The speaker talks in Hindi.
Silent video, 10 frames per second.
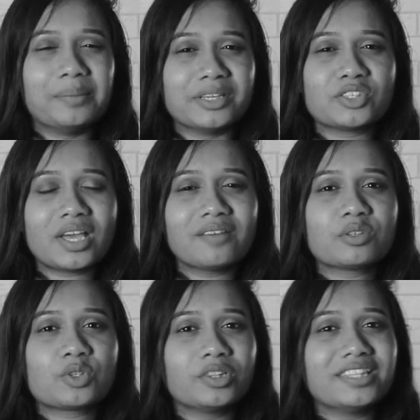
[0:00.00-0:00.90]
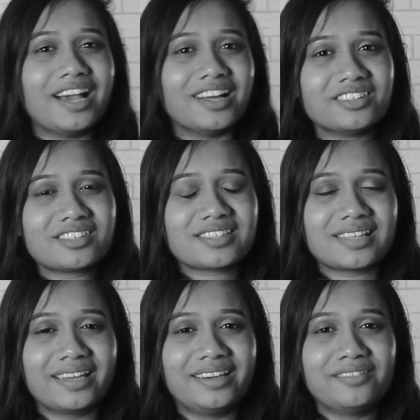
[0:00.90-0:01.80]
हमेशा आई वॉज ऑन दी अदर
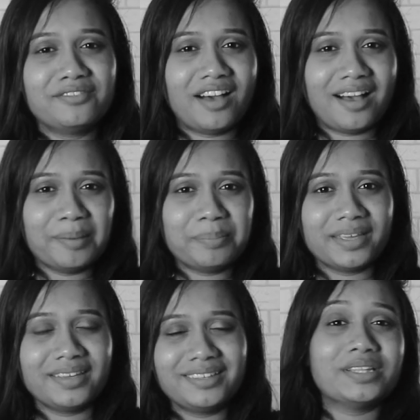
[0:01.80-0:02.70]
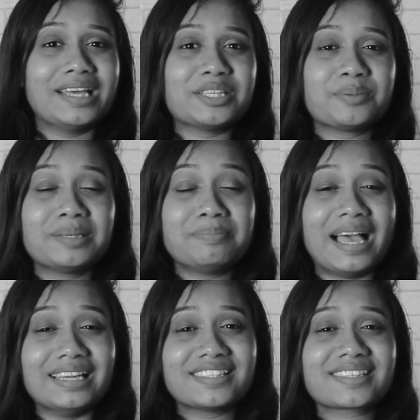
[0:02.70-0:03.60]
साइड वहाँ पे ही ताजमहल
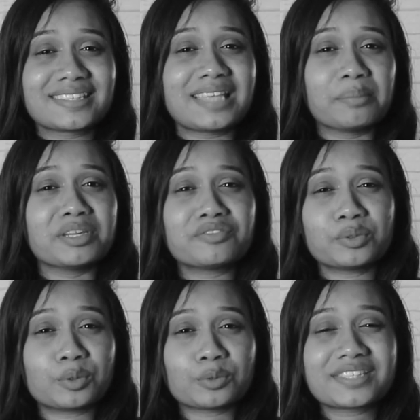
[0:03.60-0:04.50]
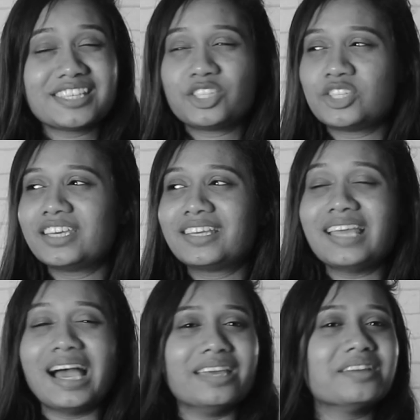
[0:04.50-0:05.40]
पैलेस के सामने फोटोज खींचने के
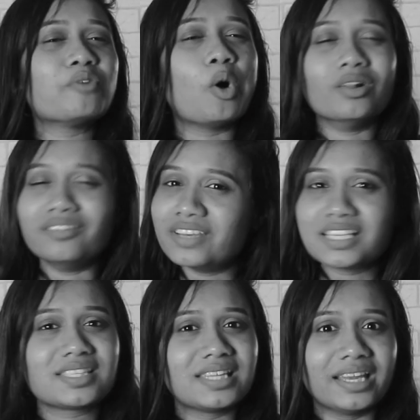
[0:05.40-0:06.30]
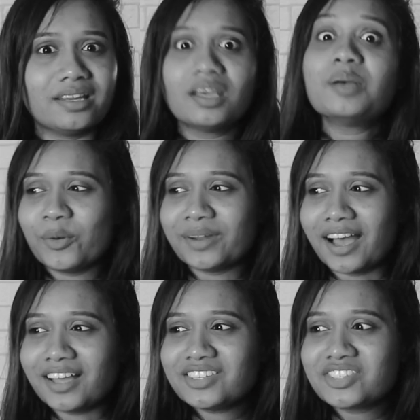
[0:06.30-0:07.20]
लिए आई हैव ऑलवेज डाइट और
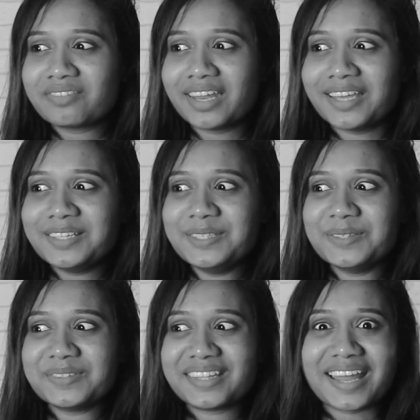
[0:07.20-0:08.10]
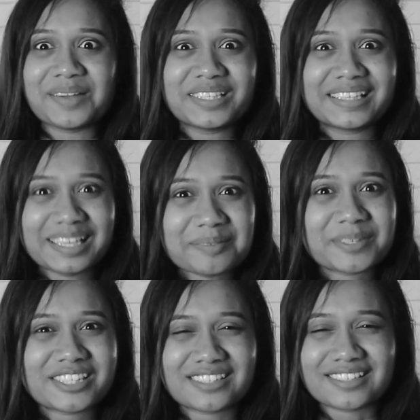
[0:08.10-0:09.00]
आज वेन आई न्यू दैट आई विल क्लिक
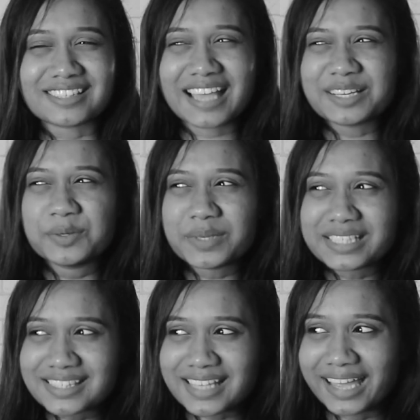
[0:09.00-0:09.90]
पिक्चर्स एंड गो इन